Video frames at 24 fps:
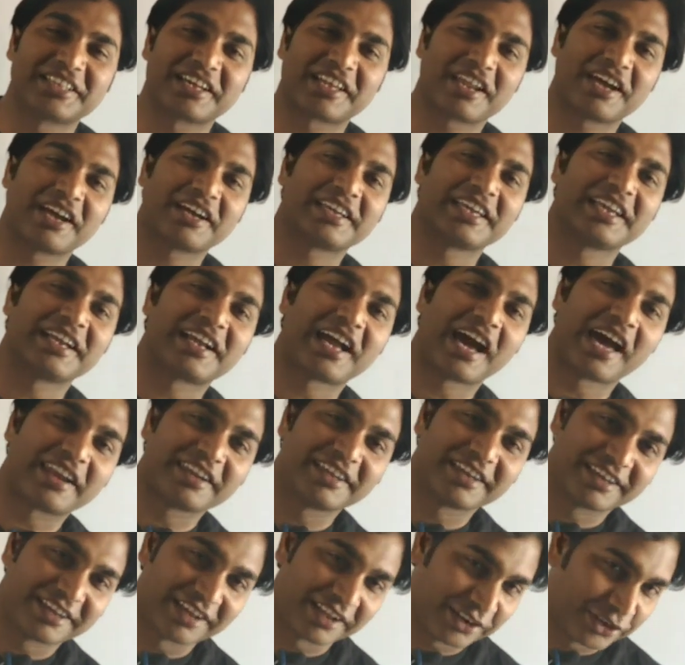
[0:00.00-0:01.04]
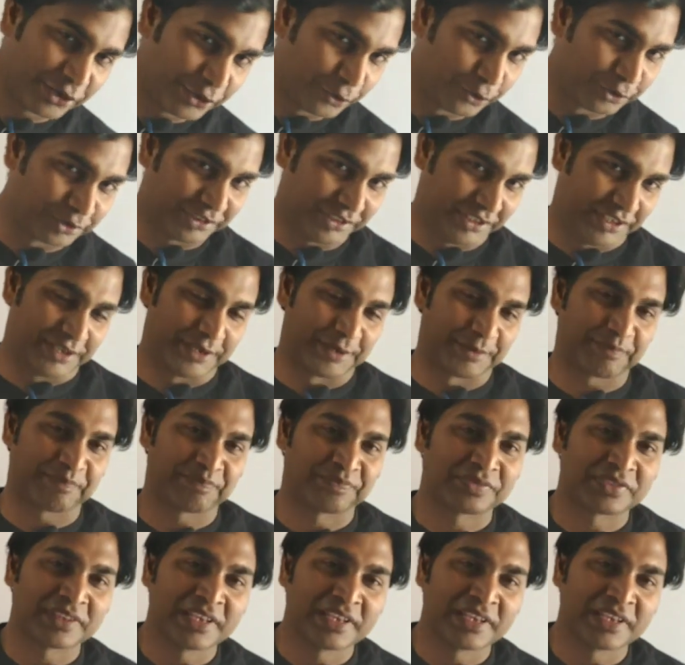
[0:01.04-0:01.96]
तरह के कार्य करने होते हैं